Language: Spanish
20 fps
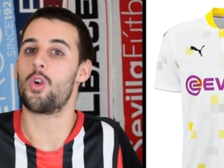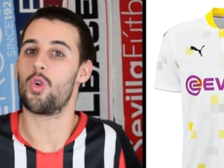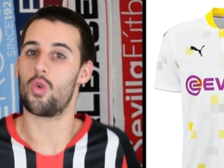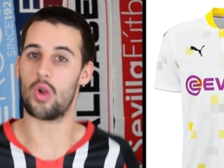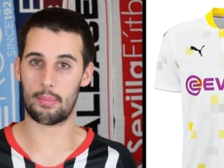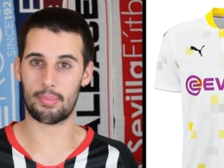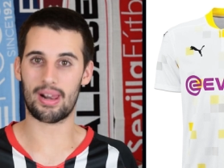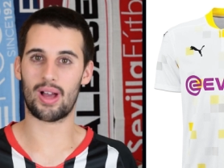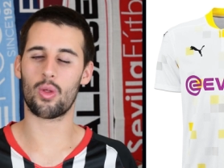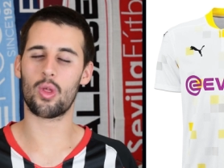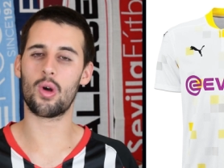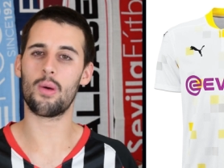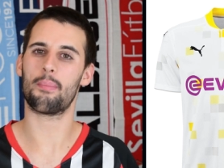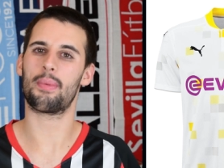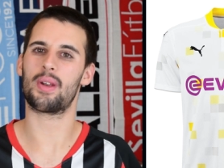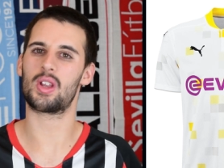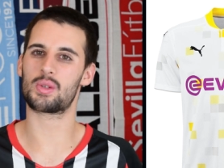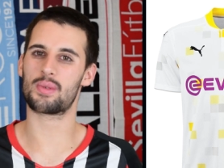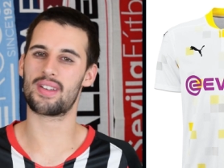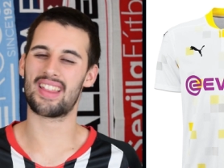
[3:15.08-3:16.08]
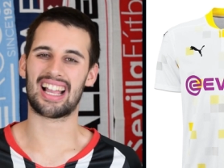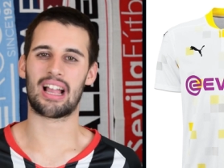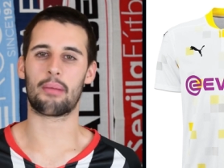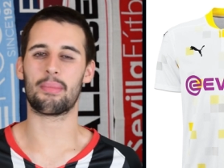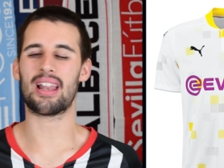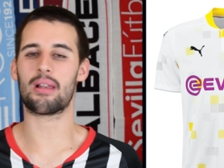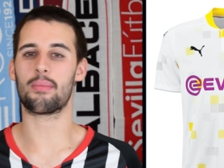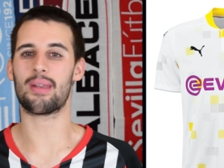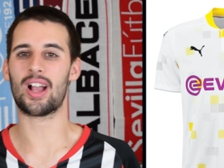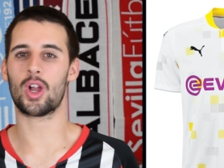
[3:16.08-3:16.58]
lo aplaudo, pero es verdad que a
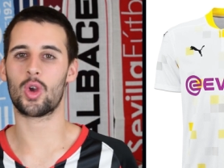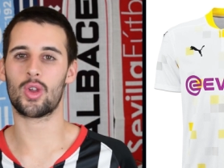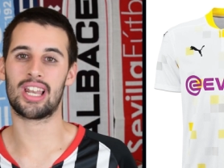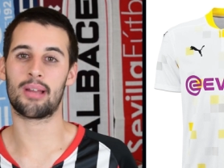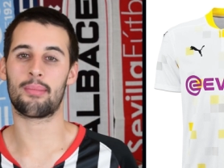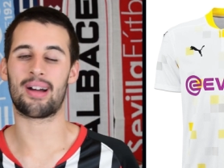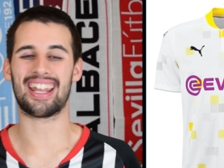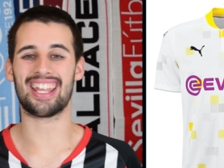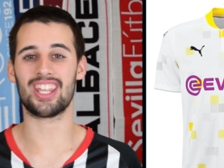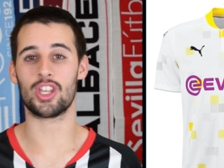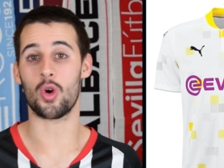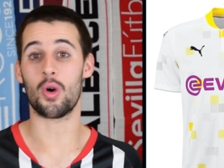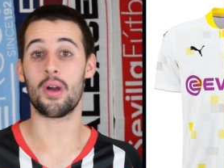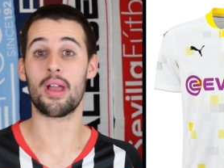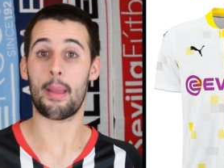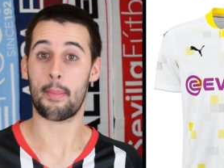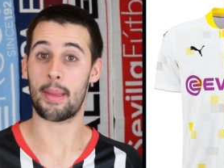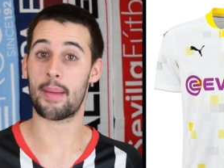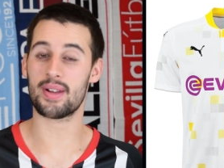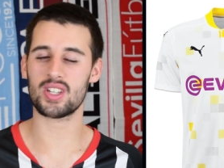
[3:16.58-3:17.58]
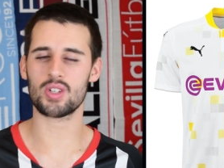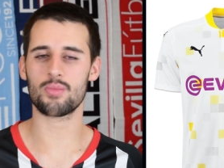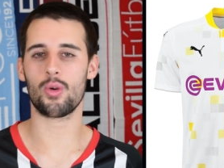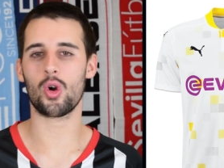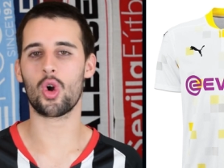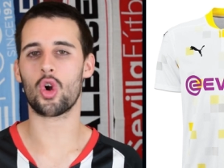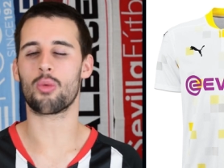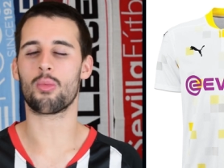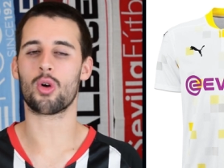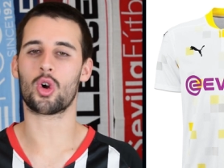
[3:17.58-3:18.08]
mí el blanco y el amarillo me pasa un
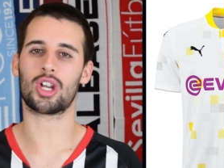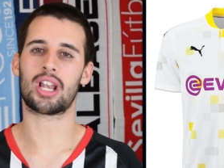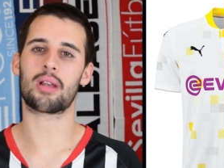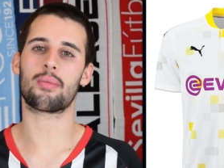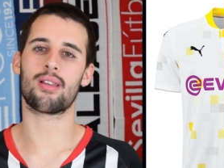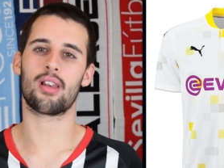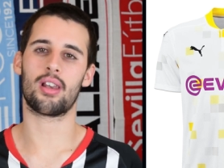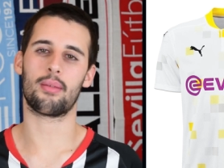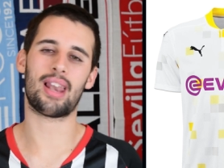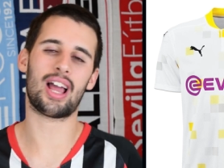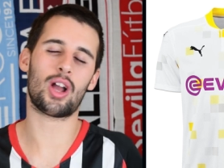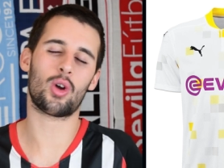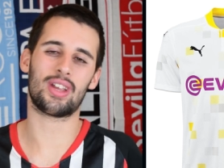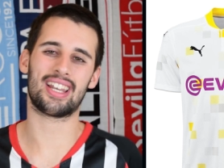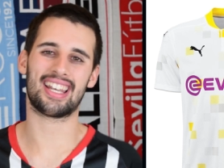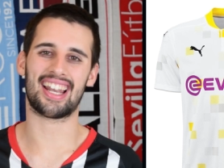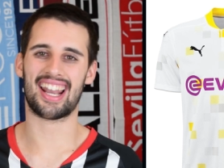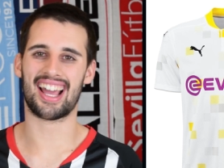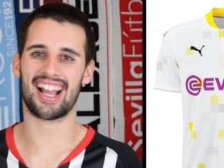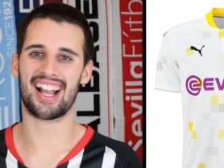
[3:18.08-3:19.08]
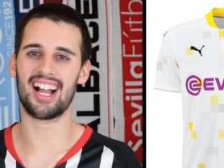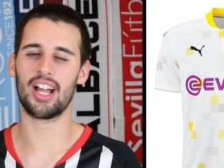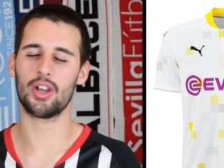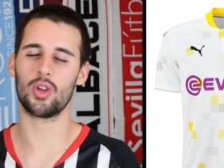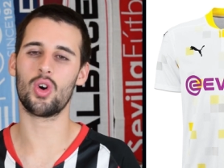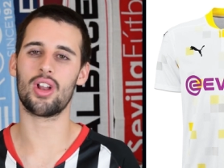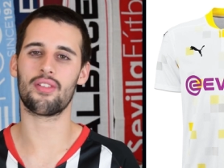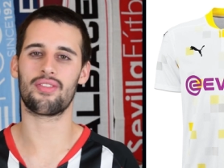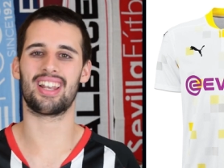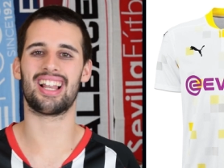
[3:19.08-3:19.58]
poco como con el blanco y el naranja,
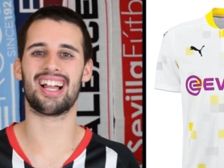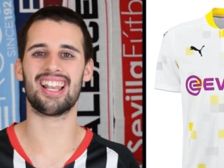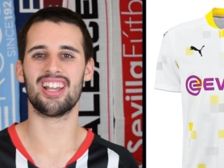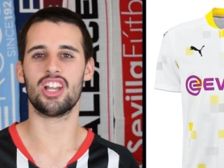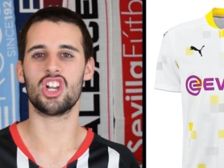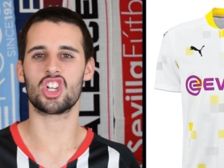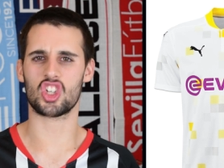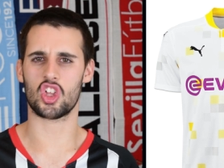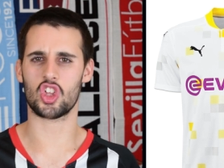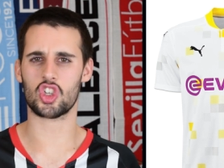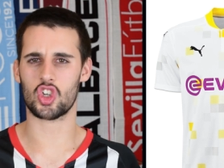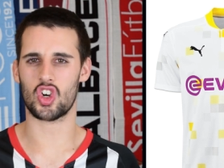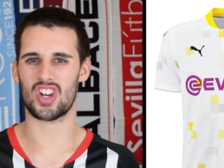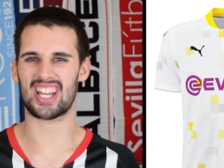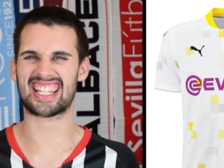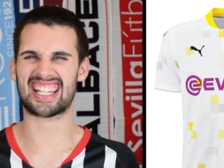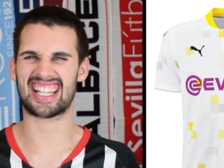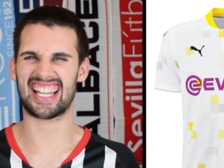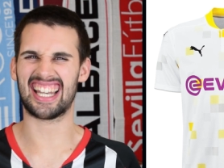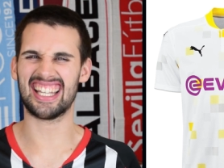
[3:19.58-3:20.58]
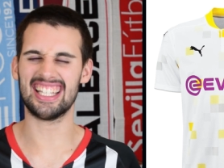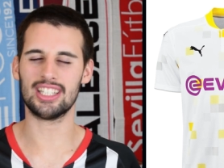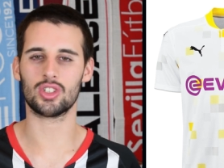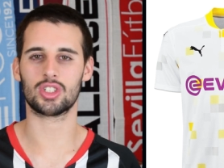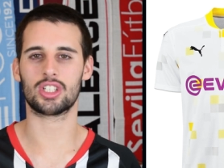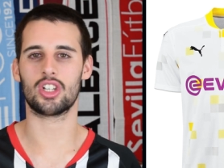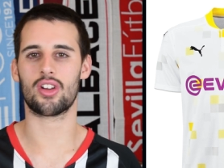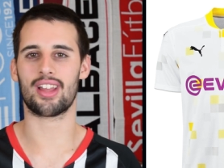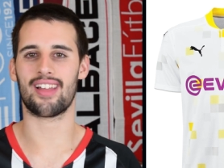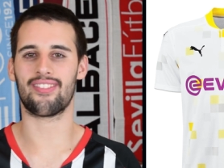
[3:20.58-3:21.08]
¿no? Al final son dos colores
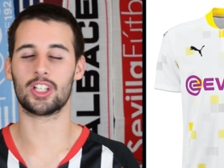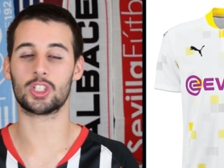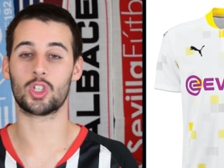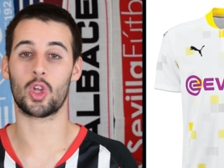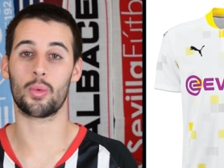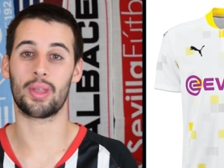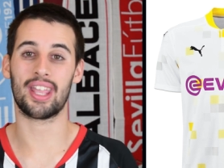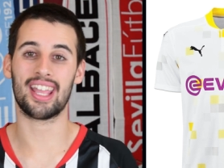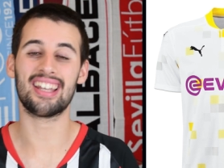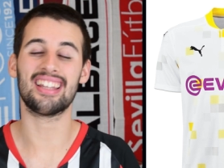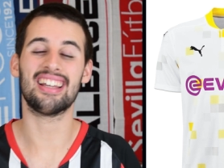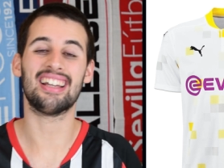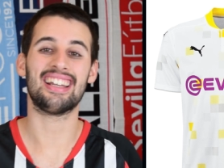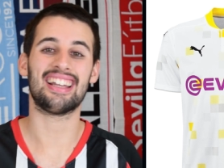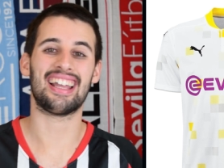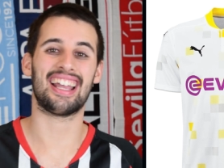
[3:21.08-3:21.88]
claritos y no quedan de todo bien.